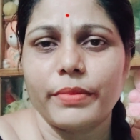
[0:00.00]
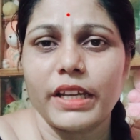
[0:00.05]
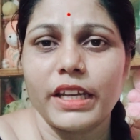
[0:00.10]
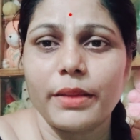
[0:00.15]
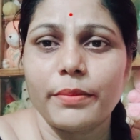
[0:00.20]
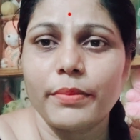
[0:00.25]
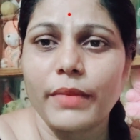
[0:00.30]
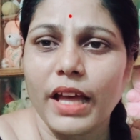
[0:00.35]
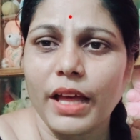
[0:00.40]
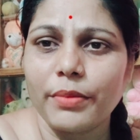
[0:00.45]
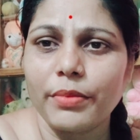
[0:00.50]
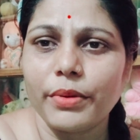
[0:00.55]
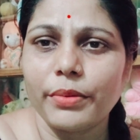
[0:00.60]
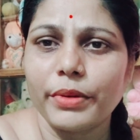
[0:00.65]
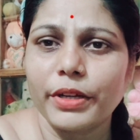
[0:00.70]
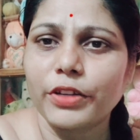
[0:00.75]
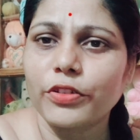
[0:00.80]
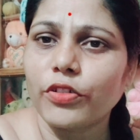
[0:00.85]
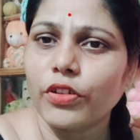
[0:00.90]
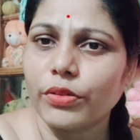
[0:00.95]
মানে মা
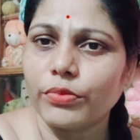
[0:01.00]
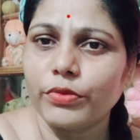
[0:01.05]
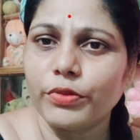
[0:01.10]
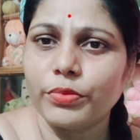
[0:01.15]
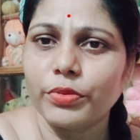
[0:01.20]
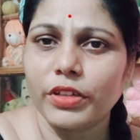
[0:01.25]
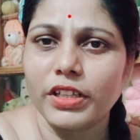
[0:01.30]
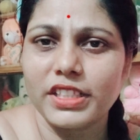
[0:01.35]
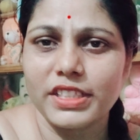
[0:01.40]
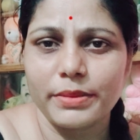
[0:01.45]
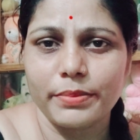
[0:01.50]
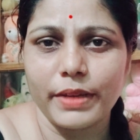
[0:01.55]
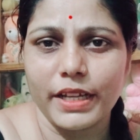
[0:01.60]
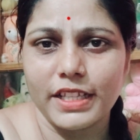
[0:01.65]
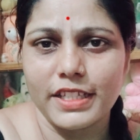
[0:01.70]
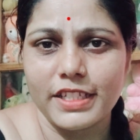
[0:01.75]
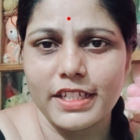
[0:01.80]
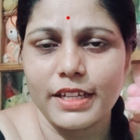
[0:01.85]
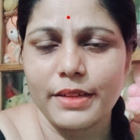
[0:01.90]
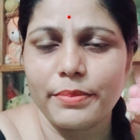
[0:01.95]
বাবার কর্মফল যে
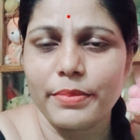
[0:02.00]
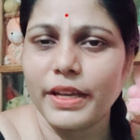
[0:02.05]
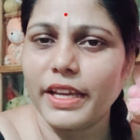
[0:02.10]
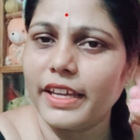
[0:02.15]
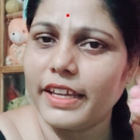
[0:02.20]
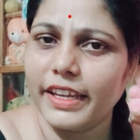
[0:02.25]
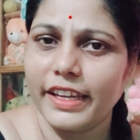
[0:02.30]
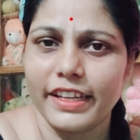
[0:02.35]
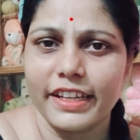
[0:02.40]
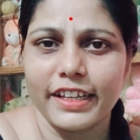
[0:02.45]
বাচ্চারা পায়